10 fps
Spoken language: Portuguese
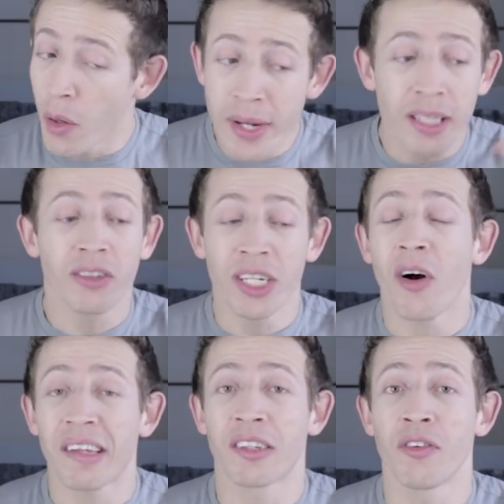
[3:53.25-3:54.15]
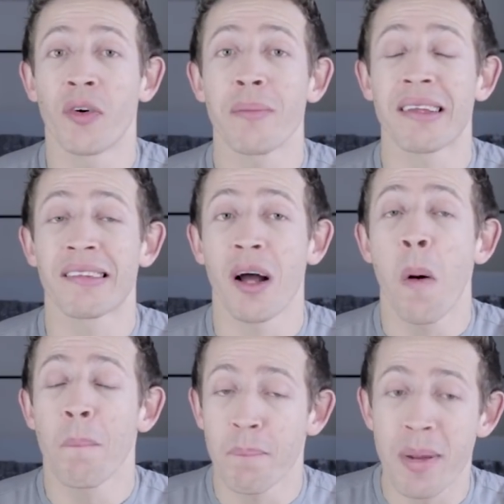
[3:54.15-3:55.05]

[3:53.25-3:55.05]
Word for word: eu ia no quiosque de informação